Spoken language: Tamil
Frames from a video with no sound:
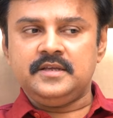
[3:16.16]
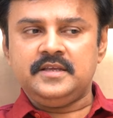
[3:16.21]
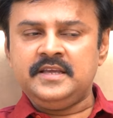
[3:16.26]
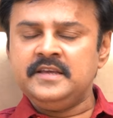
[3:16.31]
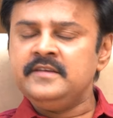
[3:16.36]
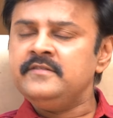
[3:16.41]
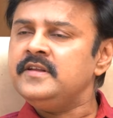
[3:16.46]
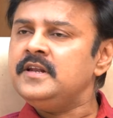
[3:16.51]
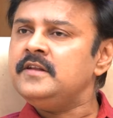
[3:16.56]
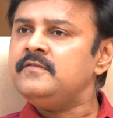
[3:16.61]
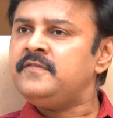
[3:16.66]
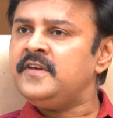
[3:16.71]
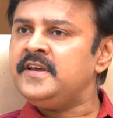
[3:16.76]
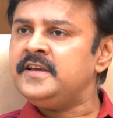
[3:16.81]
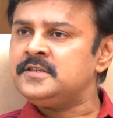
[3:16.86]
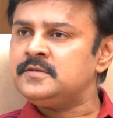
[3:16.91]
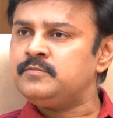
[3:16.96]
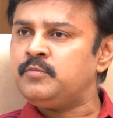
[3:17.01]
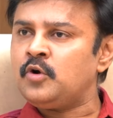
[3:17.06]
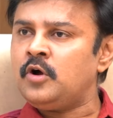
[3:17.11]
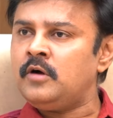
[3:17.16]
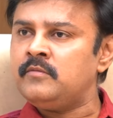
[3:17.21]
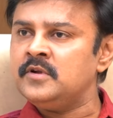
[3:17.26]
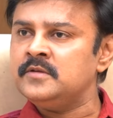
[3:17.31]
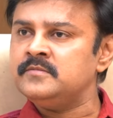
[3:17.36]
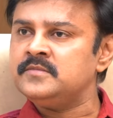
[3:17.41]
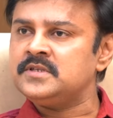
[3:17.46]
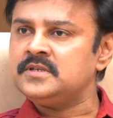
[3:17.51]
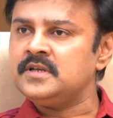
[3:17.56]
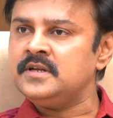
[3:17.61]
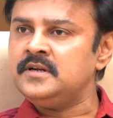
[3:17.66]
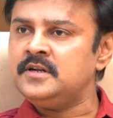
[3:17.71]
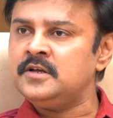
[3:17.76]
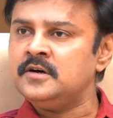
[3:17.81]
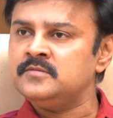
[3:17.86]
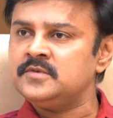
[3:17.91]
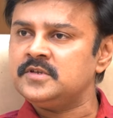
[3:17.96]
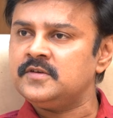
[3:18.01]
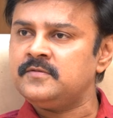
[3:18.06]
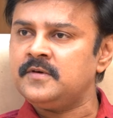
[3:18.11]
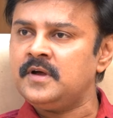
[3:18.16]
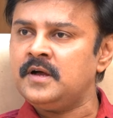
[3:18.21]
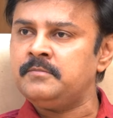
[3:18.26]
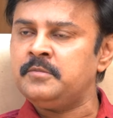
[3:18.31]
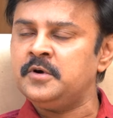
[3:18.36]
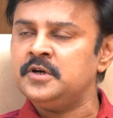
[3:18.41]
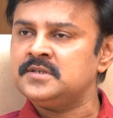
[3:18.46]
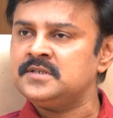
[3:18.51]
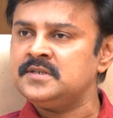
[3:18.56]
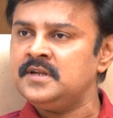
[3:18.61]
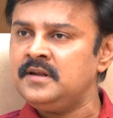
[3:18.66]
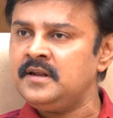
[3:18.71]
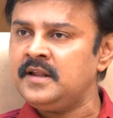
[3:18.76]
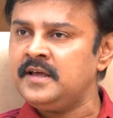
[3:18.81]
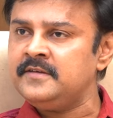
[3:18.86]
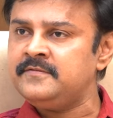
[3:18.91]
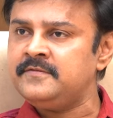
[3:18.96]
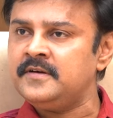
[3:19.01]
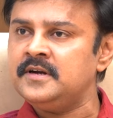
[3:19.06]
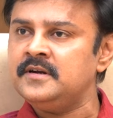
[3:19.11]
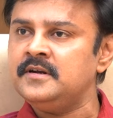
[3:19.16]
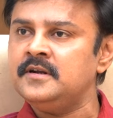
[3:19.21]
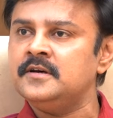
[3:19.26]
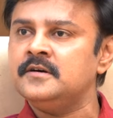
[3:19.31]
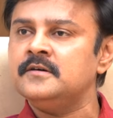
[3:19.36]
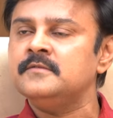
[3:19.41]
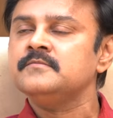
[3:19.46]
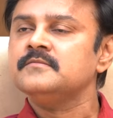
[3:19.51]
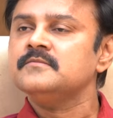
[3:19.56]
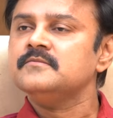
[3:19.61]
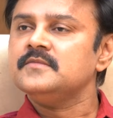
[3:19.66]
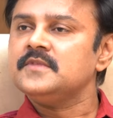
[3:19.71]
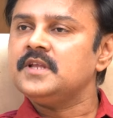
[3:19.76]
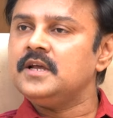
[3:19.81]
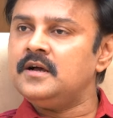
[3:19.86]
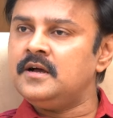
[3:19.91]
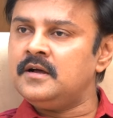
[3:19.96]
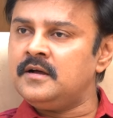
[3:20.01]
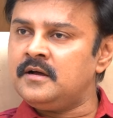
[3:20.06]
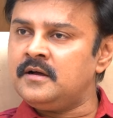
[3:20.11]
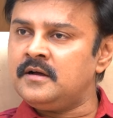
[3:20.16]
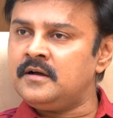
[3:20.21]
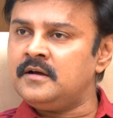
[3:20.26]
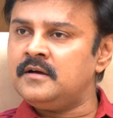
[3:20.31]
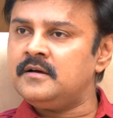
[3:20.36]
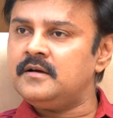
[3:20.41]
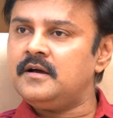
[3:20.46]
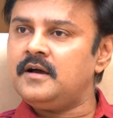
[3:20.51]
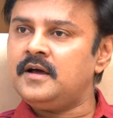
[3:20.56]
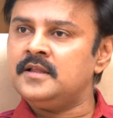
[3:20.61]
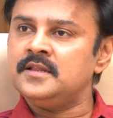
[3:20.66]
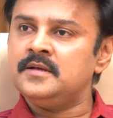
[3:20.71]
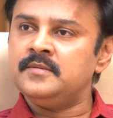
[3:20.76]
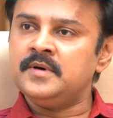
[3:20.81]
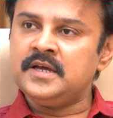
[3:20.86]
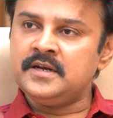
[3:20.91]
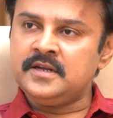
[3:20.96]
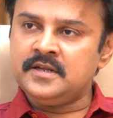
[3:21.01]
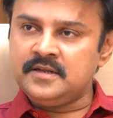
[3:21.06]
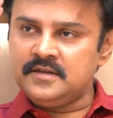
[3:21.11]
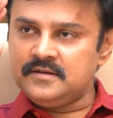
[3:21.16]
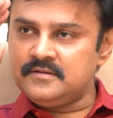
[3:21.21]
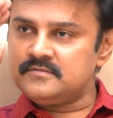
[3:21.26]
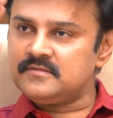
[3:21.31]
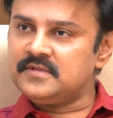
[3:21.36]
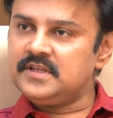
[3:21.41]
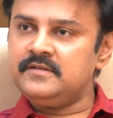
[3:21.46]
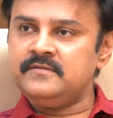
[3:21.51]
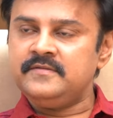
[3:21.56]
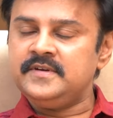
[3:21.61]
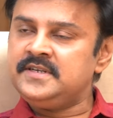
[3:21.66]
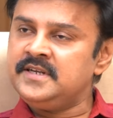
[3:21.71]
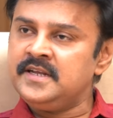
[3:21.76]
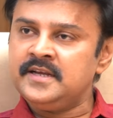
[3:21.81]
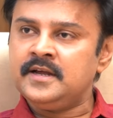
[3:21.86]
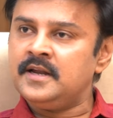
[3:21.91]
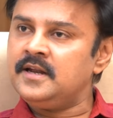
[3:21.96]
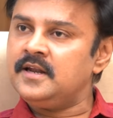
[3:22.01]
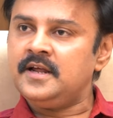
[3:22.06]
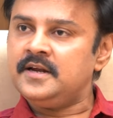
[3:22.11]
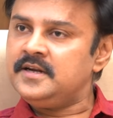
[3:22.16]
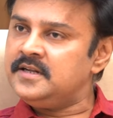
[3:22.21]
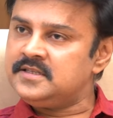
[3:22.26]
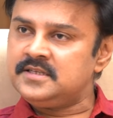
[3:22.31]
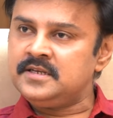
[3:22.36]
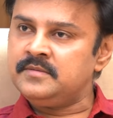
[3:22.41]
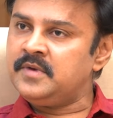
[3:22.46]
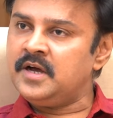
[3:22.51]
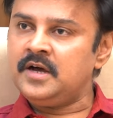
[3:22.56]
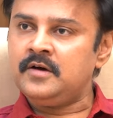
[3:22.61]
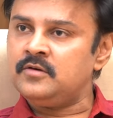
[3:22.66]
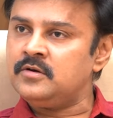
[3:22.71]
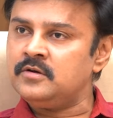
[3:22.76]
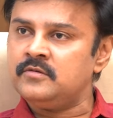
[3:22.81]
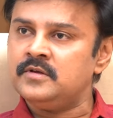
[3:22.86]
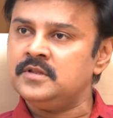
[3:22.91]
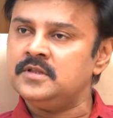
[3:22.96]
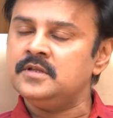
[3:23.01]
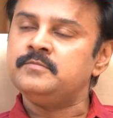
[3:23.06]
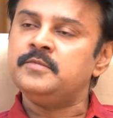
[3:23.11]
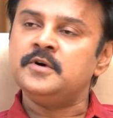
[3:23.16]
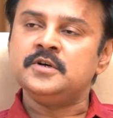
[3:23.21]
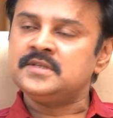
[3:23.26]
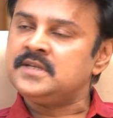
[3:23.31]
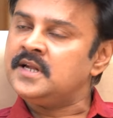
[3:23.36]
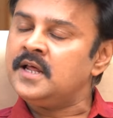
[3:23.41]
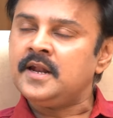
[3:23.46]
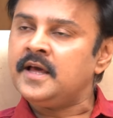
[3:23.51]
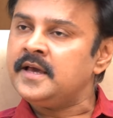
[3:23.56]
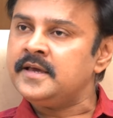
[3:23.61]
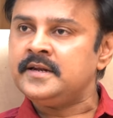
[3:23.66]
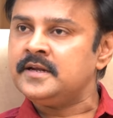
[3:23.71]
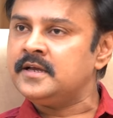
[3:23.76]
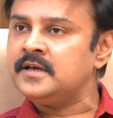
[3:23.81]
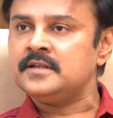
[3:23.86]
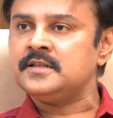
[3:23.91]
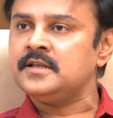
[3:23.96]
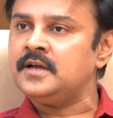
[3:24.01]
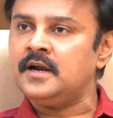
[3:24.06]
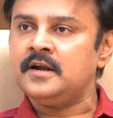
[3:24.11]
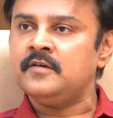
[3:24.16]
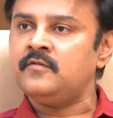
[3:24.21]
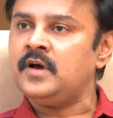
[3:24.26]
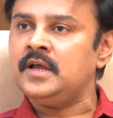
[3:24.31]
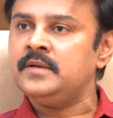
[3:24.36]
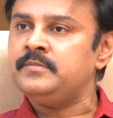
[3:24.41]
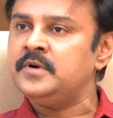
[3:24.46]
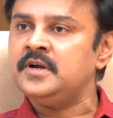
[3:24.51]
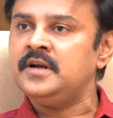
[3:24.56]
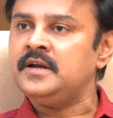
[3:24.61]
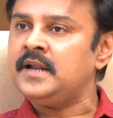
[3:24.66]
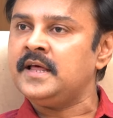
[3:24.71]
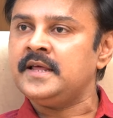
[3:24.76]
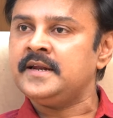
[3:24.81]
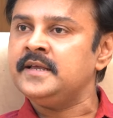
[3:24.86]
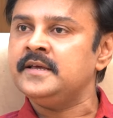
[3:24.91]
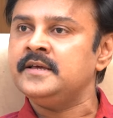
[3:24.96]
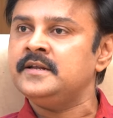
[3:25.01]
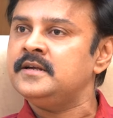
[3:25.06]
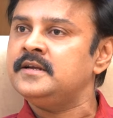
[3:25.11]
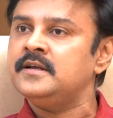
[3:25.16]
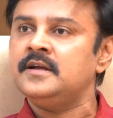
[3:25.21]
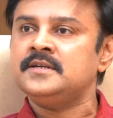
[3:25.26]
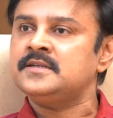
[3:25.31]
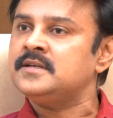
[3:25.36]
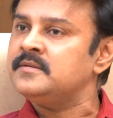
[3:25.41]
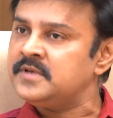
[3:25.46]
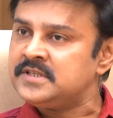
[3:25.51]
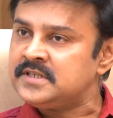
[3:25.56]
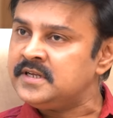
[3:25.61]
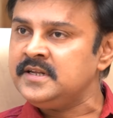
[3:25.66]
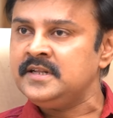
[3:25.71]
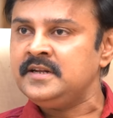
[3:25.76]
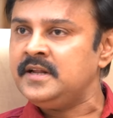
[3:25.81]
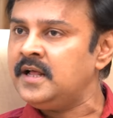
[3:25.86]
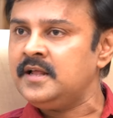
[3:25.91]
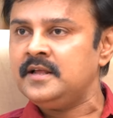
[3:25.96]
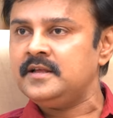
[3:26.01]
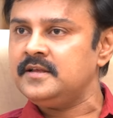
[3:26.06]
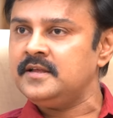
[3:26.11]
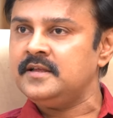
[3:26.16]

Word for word: ஹி வில் ஃபேஸ் ப்ராப்ளம்ஸ் இன் டேர்ம்ஸ் ஆஃப் பர்சனல் லைஃப் அண்ட் அந்த மாதிரி விஷயங்கள்லாம் நிச்சயமா அவருக்கு வந்து பர்சனலா இருக்கிறதுக்கான வாய்ப்புகள் நிறைய இருக்கு அஷ்டம சனின்னா